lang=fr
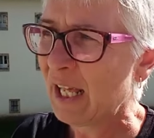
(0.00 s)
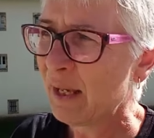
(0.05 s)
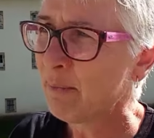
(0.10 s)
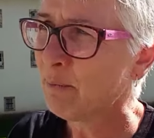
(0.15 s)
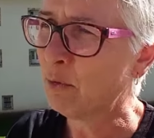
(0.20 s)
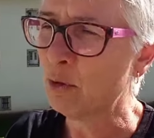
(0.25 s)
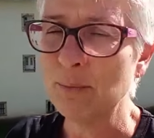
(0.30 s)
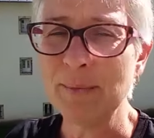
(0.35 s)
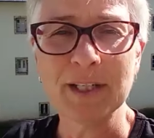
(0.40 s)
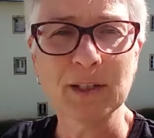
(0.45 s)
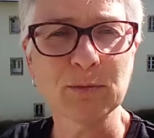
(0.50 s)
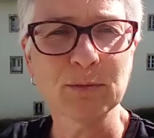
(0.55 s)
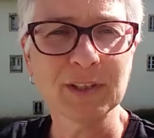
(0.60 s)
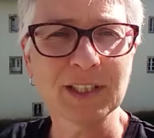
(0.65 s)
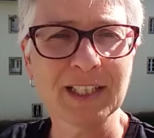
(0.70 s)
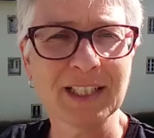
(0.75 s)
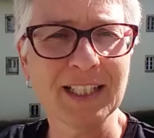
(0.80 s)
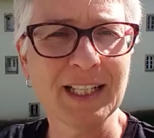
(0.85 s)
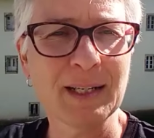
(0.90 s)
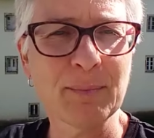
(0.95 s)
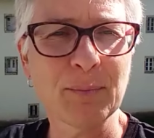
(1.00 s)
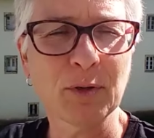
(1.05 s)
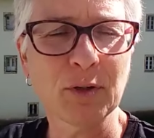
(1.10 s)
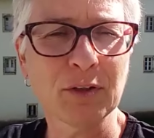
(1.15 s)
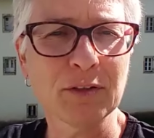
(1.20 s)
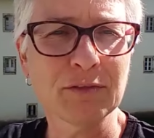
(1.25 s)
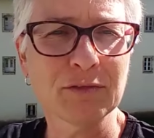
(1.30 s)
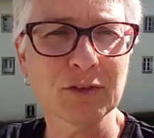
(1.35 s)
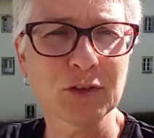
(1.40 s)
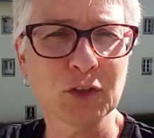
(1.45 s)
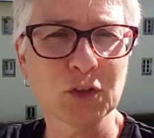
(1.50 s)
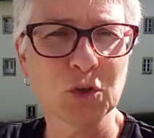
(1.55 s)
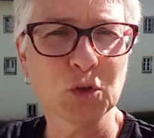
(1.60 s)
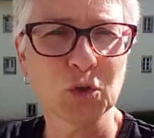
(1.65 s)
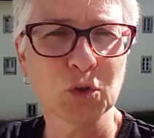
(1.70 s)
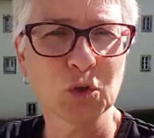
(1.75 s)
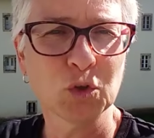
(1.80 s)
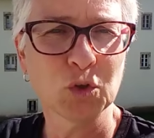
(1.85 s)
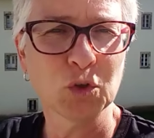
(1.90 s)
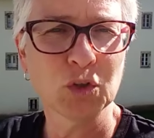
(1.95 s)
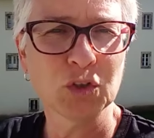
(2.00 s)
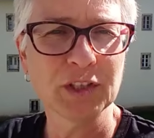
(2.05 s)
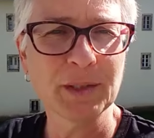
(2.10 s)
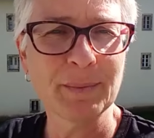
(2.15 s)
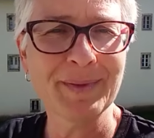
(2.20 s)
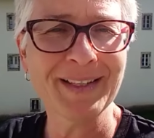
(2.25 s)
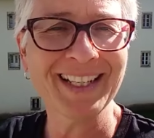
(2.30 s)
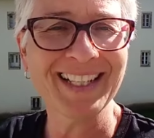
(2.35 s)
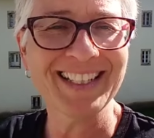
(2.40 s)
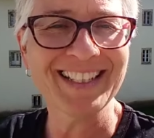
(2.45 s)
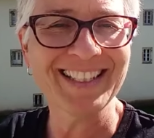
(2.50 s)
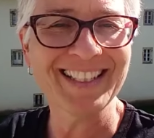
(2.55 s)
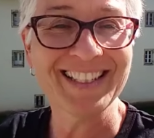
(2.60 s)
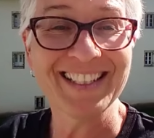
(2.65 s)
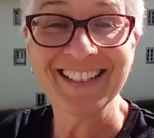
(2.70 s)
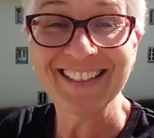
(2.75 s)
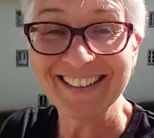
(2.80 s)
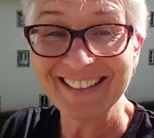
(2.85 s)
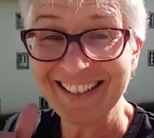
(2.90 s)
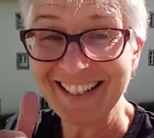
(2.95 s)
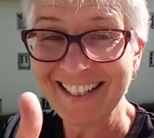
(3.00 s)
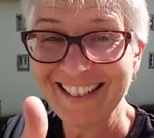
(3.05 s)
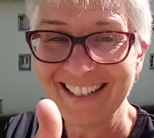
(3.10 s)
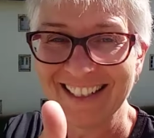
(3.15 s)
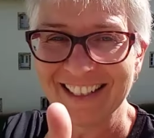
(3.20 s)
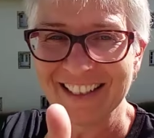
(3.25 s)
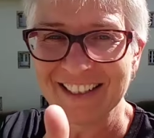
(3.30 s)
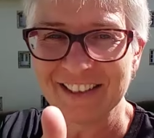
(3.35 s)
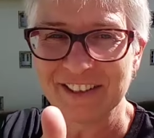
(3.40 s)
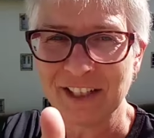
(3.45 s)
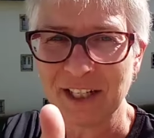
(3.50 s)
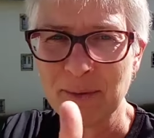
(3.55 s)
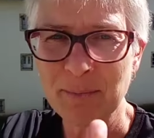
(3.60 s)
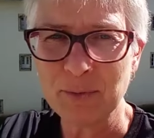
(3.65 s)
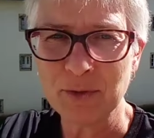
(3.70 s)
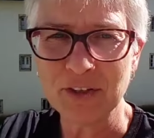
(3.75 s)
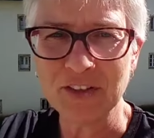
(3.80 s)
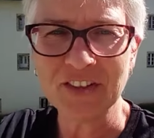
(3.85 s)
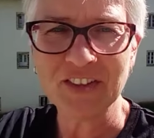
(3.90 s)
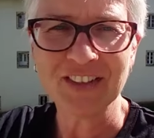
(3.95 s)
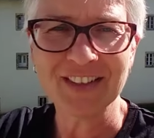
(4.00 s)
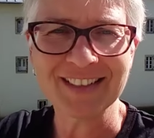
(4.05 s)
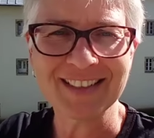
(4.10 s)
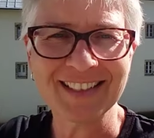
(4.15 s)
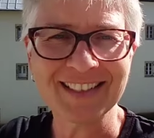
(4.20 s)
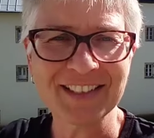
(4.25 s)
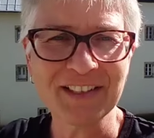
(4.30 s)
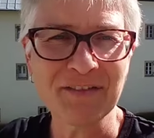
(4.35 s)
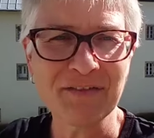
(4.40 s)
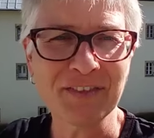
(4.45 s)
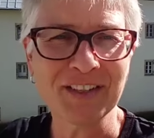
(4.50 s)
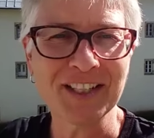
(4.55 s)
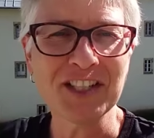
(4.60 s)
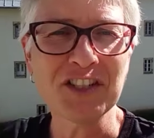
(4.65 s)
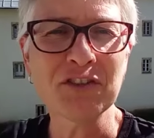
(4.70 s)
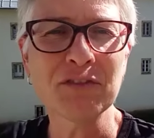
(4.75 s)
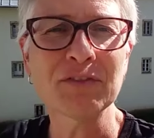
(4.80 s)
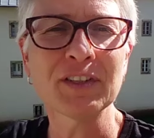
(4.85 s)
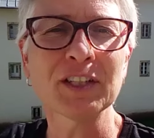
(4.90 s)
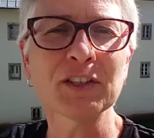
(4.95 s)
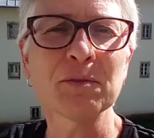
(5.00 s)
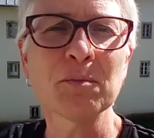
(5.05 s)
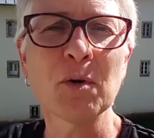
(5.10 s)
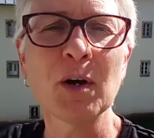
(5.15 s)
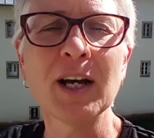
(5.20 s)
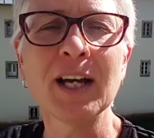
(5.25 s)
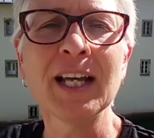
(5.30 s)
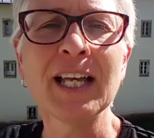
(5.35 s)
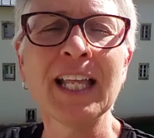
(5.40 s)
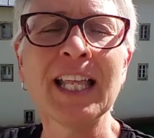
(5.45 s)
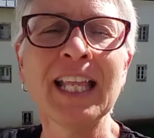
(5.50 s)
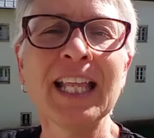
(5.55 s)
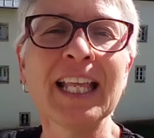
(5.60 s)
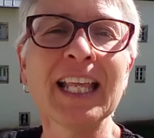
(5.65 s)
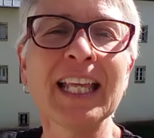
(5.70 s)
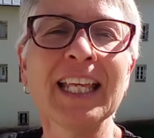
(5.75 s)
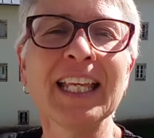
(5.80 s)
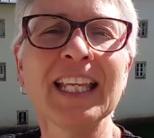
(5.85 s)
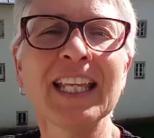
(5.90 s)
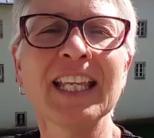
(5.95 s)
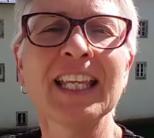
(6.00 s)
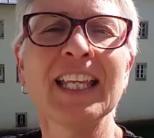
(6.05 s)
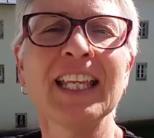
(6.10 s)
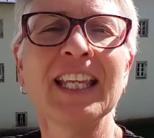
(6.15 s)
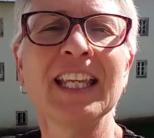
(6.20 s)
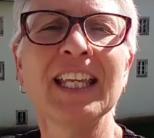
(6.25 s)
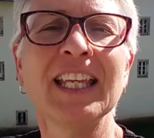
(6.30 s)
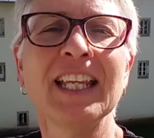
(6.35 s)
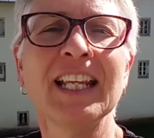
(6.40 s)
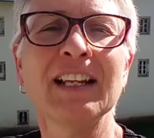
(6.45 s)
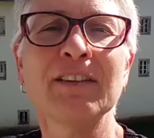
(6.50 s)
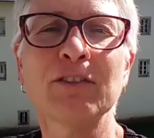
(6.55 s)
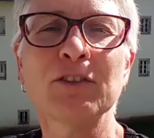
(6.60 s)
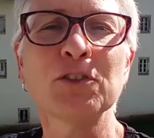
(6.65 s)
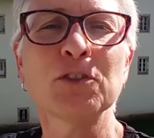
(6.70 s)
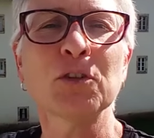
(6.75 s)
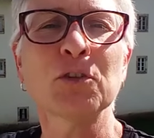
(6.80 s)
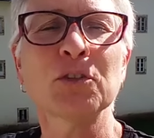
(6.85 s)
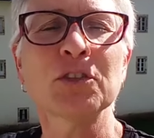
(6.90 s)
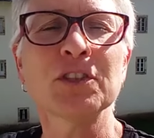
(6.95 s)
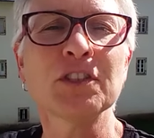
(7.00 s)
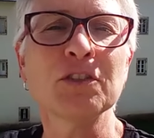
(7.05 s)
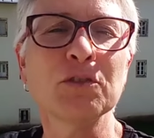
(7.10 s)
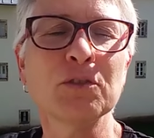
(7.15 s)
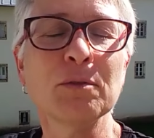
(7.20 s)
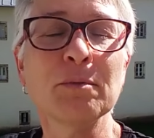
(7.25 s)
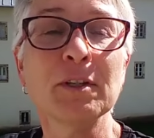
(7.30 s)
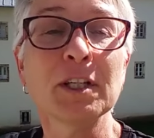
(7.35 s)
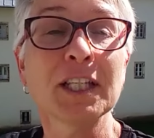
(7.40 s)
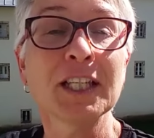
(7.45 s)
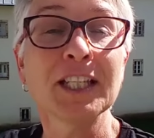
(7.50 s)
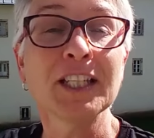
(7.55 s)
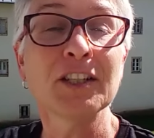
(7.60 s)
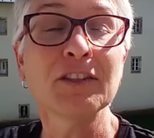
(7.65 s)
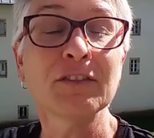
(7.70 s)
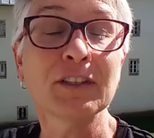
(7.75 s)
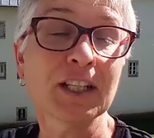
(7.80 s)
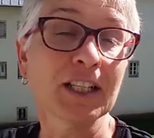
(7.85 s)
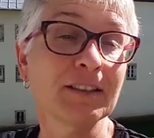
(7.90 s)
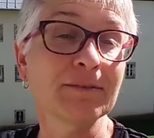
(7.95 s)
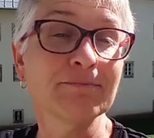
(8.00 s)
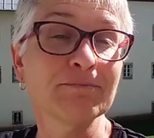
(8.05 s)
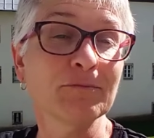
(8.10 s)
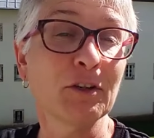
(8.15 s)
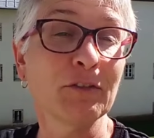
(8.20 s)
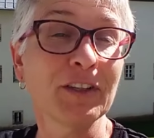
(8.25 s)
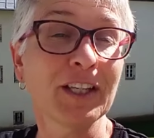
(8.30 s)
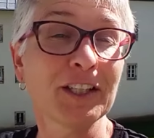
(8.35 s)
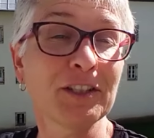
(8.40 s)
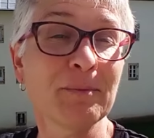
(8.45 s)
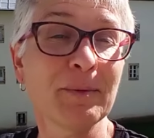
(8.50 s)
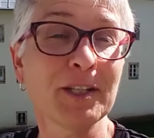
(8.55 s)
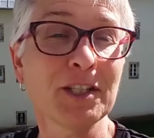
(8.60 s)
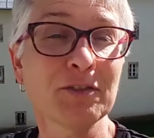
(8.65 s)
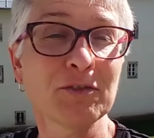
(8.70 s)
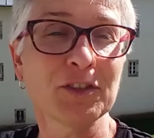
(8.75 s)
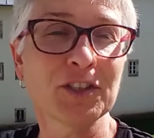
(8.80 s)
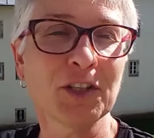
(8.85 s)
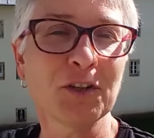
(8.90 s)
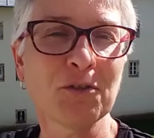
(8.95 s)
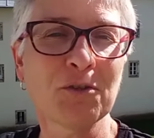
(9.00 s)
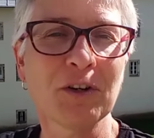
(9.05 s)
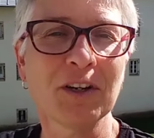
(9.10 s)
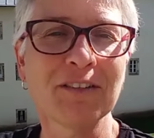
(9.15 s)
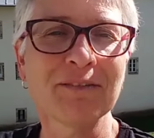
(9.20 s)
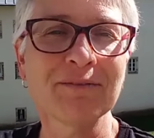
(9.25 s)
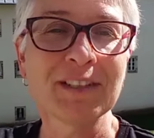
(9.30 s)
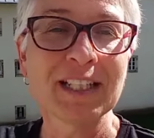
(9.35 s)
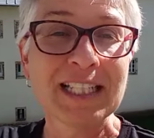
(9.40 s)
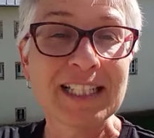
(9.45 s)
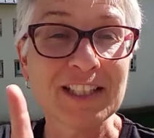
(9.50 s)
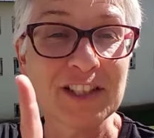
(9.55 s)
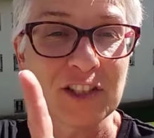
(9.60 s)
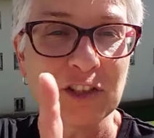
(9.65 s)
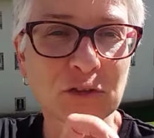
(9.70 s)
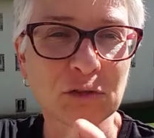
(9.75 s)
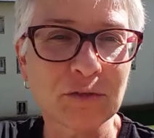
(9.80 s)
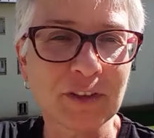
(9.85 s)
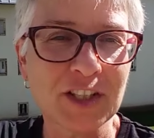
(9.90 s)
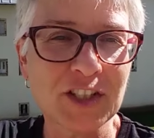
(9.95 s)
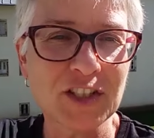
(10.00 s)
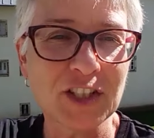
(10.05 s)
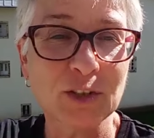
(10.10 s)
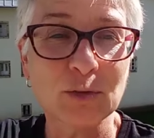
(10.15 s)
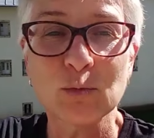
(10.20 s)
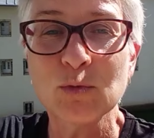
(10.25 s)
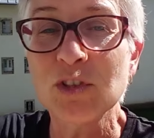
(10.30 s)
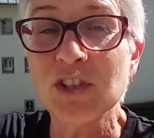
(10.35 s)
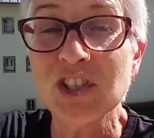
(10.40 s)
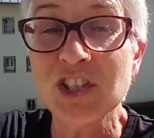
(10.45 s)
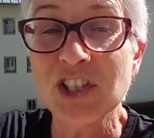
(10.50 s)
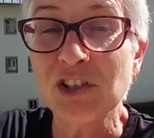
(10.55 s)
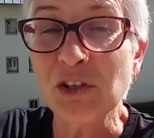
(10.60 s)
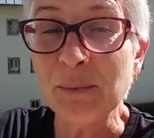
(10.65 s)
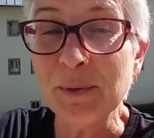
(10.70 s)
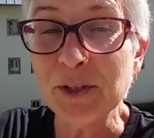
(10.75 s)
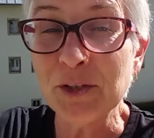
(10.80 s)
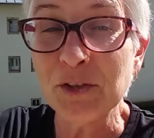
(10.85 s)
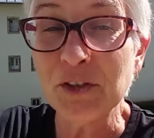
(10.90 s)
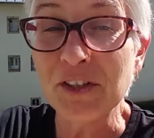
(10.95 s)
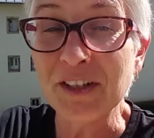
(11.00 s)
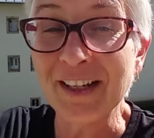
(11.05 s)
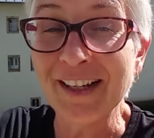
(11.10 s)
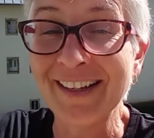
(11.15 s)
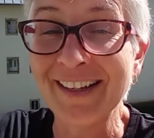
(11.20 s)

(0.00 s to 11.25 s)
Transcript: Bon bah écoutez, l'épreuve des Pyrénées dans la poche. Ça, c'est fait. Je suis fière de moi. Et l'aventure continue. Et on verra. On verra demain. Je vous tiens au courant. Si j'ai trouvé un gîte ou si j'ai dormi dehors.